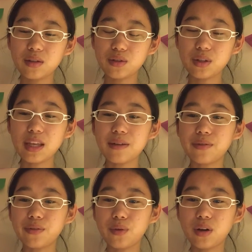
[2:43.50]
你就
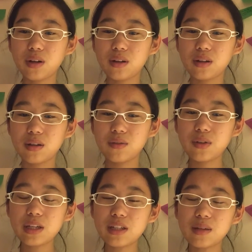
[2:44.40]
念佛。
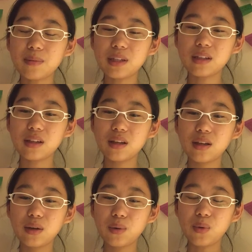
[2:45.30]
为什么
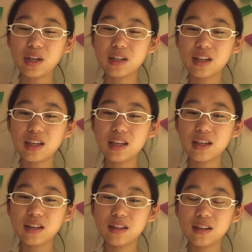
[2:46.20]
我可
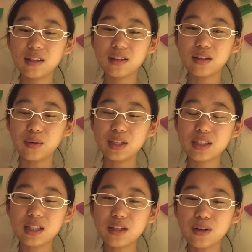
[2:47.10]
以有一
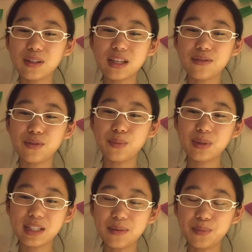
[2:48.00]
些时候念佛
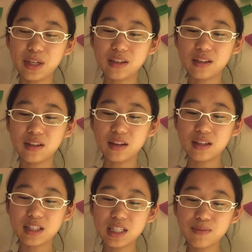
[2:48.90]
不想别的呢？
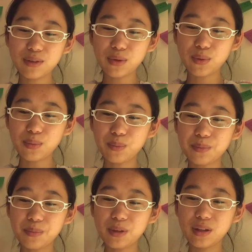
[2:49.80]
是因为我
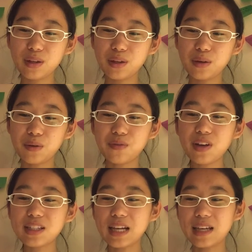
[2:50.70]
我
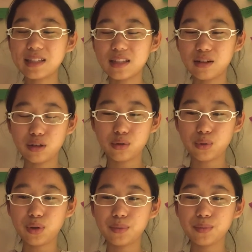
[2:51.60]
放下一些执
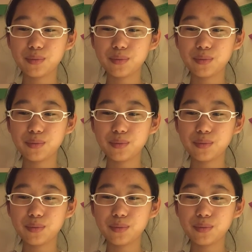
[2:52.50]
着，